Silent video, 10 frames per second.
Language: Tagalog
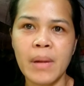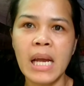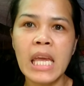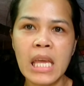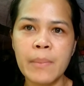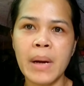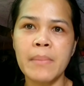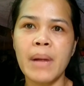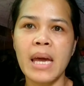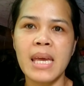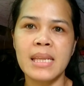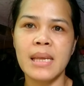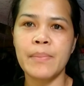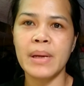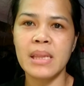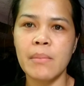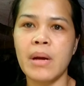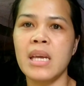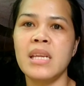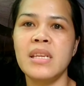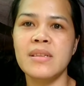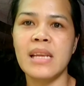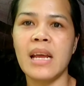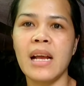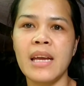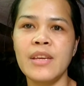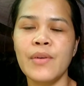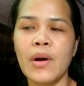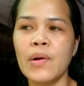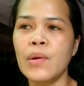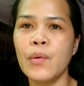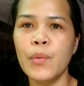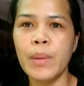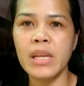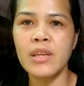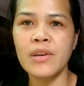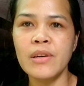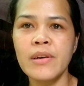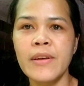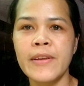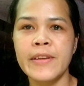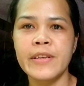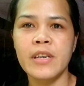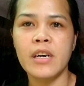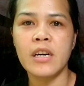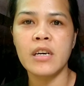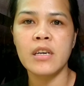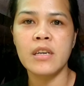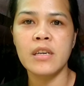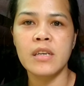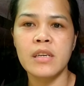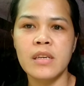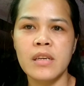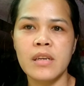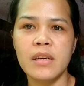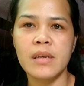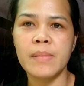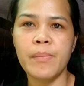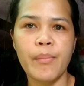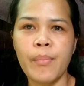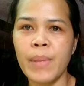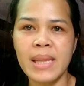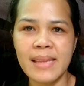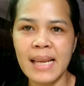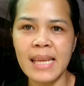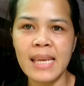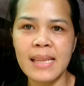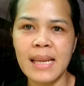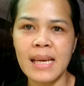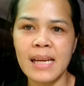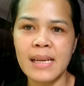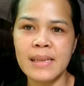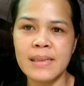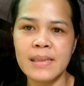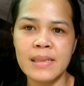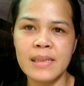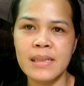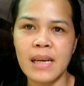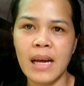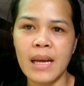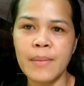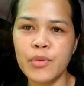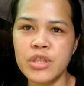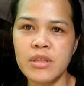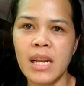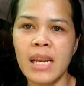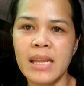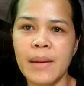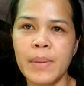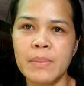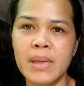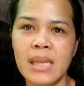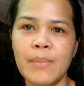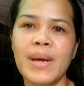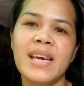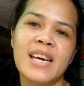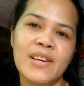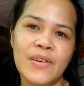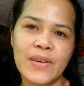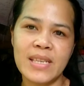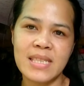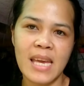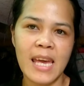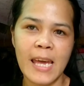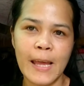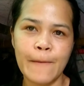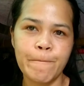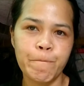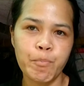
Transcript: mangingibang bayan, dapat ibayan nyo talaga yung kaulooban nyo. Uh, mentally talagang emotionally dapat matibay kayo kasi